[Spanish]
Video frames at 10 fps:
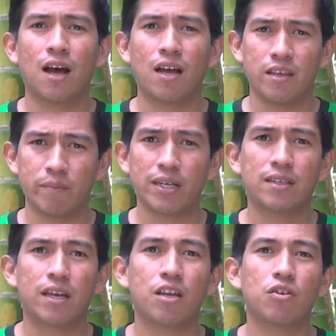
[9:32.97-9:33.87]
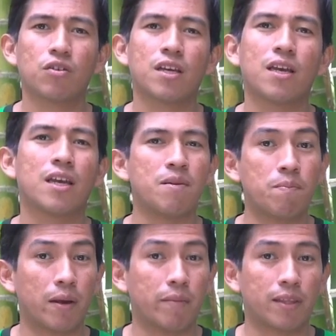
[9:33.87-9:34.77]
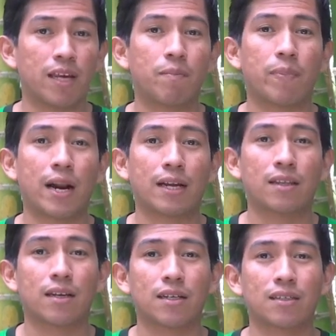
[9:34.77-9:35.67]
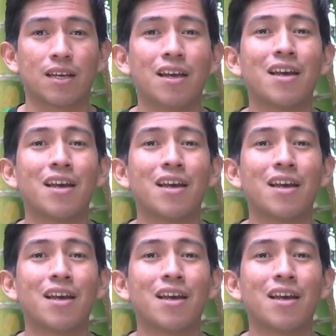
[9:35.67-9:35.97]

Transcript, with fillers: además de ello de implementar prácticas